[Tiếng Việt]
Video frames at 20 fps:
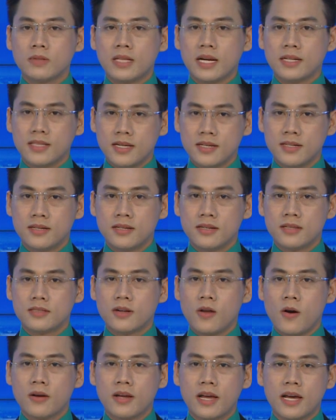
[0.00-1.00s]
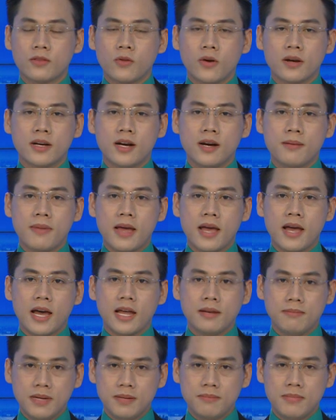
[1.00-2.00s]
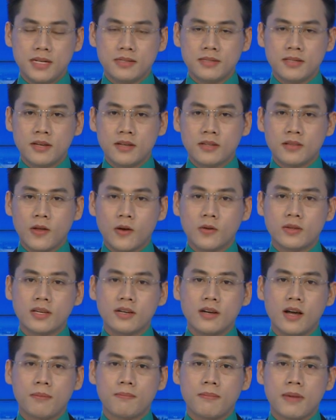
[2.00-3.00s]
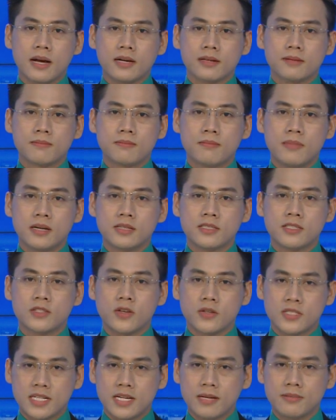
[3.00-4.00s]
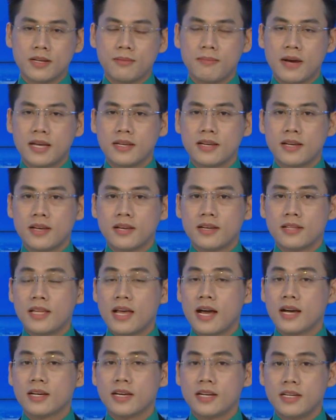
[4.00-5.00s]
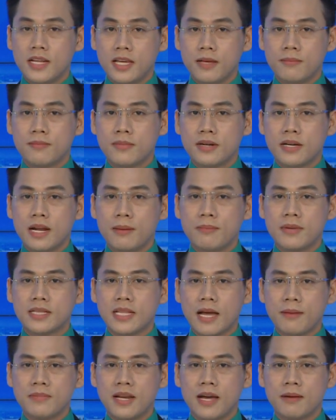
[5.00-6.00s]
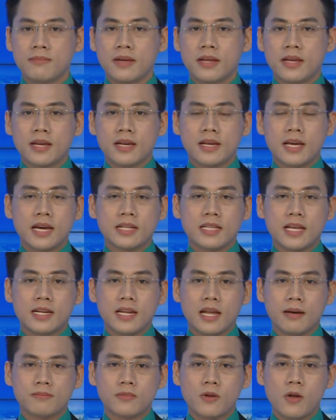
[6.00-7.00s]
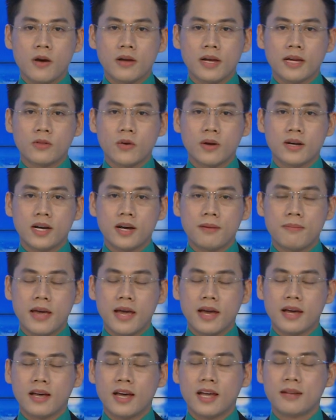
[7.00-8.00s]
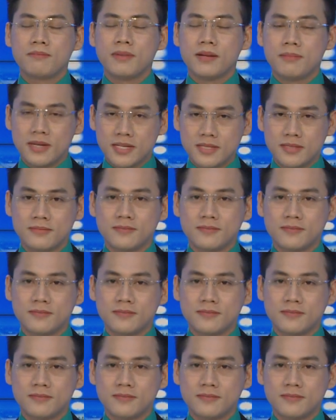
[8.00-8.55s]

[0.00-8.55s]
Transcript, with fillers: tháng tư, Đoàn Nghệ thuật Khmer Ánh Bình Minh tổ chức họp mặt mừng Chôl Chnăm Thmây và kỷ niệm năm mươi tám năm ngày thành lập Đoàn Nghệ thuật Khmer Ánh Bình Minh.